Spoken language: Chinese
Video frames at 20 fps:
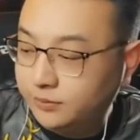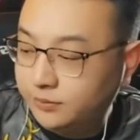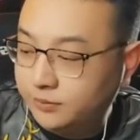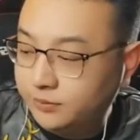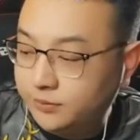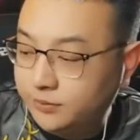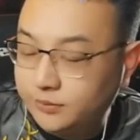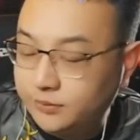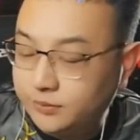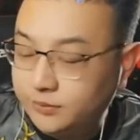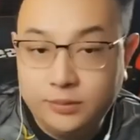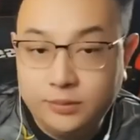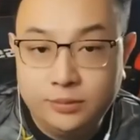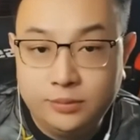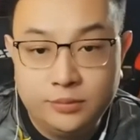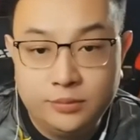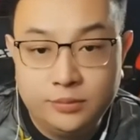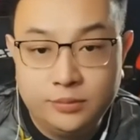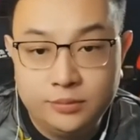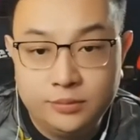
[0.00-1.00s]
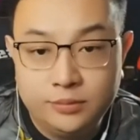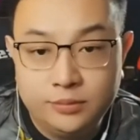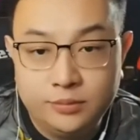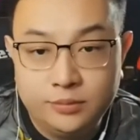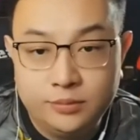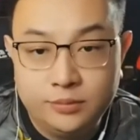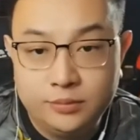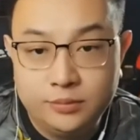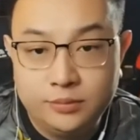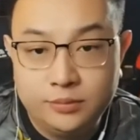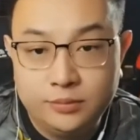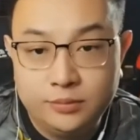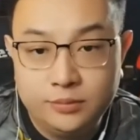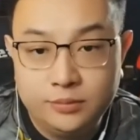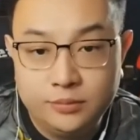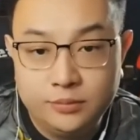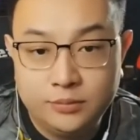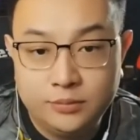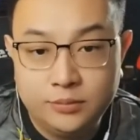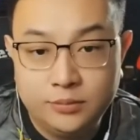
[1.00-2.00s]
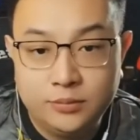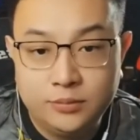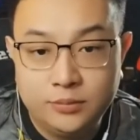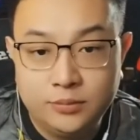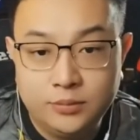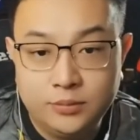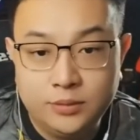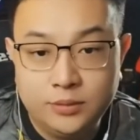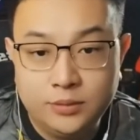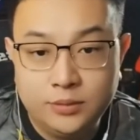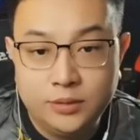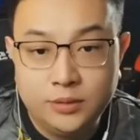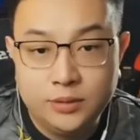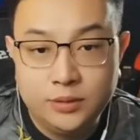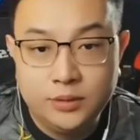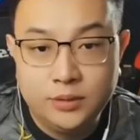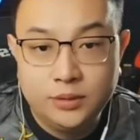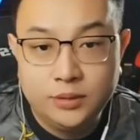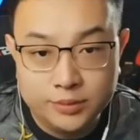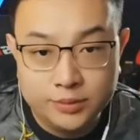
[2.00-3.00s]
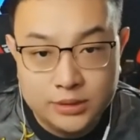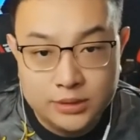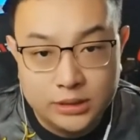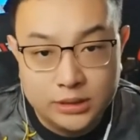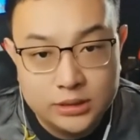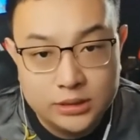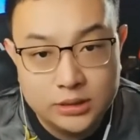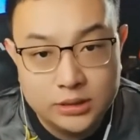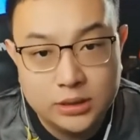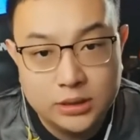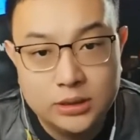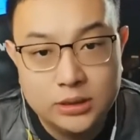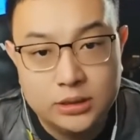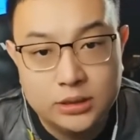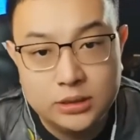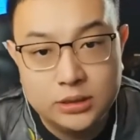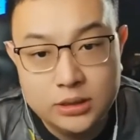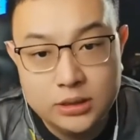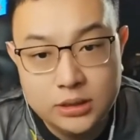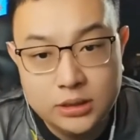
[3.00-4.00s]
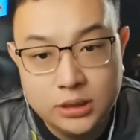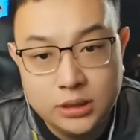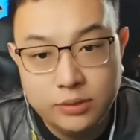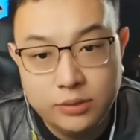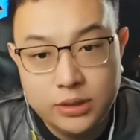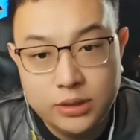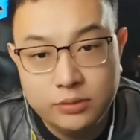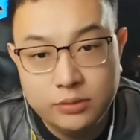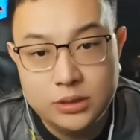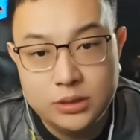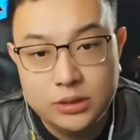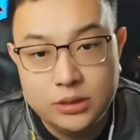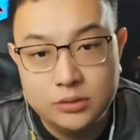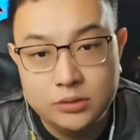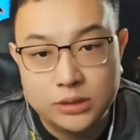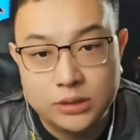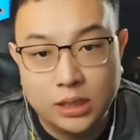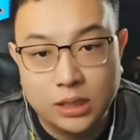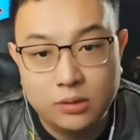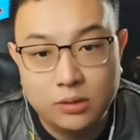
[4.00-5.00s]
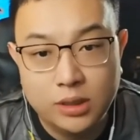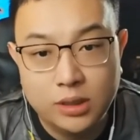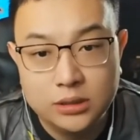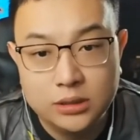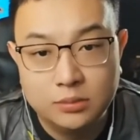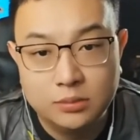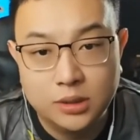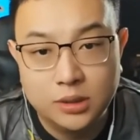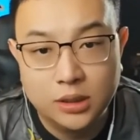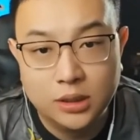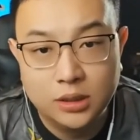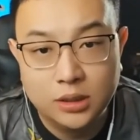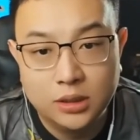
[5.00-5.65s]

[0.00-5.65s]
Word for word: 是是呃是呃是，不是这和你第一个问的问题有啥关系，哥们儿？